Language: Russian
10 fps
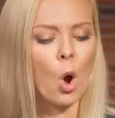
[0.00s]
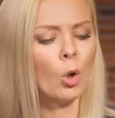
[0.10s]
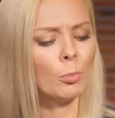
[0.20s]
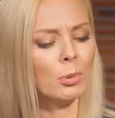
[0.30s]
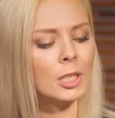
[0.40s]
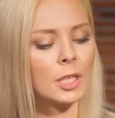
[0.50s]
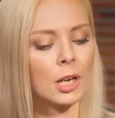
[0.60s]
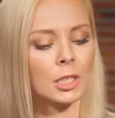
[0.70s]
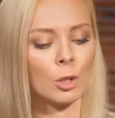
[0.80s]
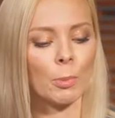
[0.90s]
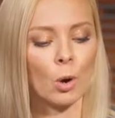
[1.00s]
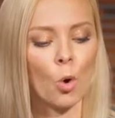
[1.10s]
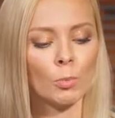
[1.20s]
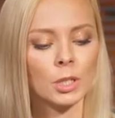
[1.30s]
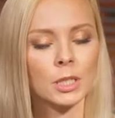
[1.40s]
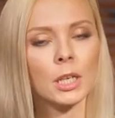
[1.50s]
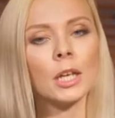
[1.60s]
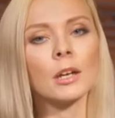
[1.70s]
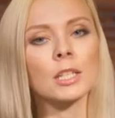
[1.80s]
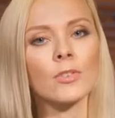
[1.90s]
Он быстро ходил по комнате
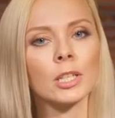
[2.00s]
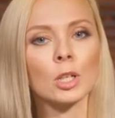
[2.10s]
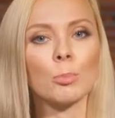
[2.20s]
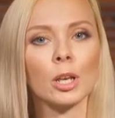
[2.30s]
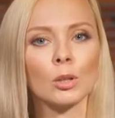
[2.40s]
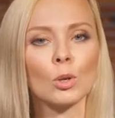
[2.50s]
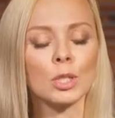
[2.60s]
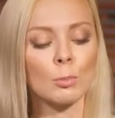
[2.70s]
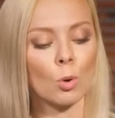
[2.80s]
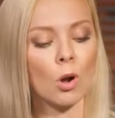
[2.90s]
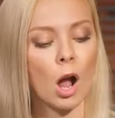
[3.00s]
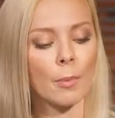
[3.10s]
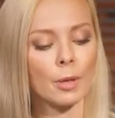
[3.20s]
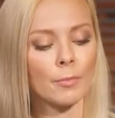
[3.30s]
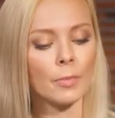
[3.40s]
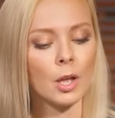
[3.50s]
и разводил перед носом руками.